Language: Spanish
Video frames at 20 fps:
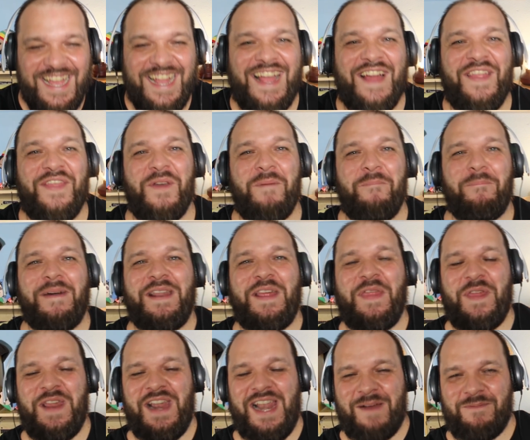Canción para
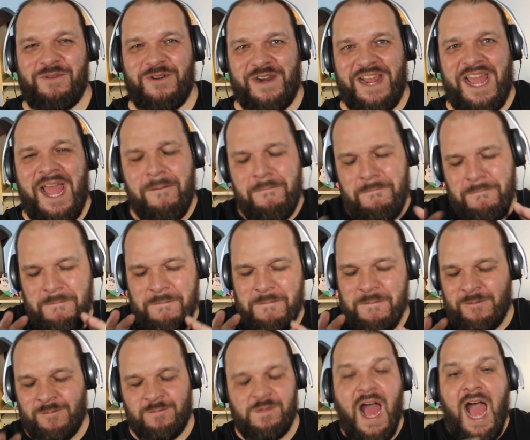hacer el amor, ¿eh?
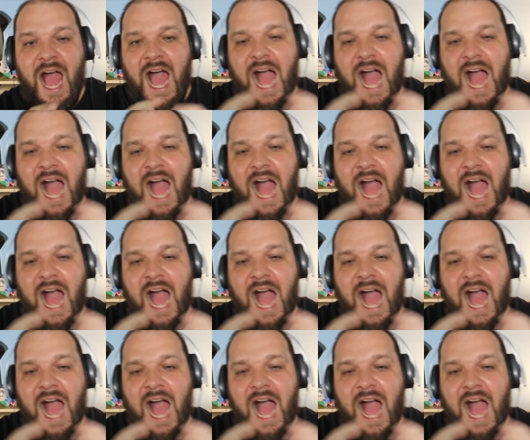Mm,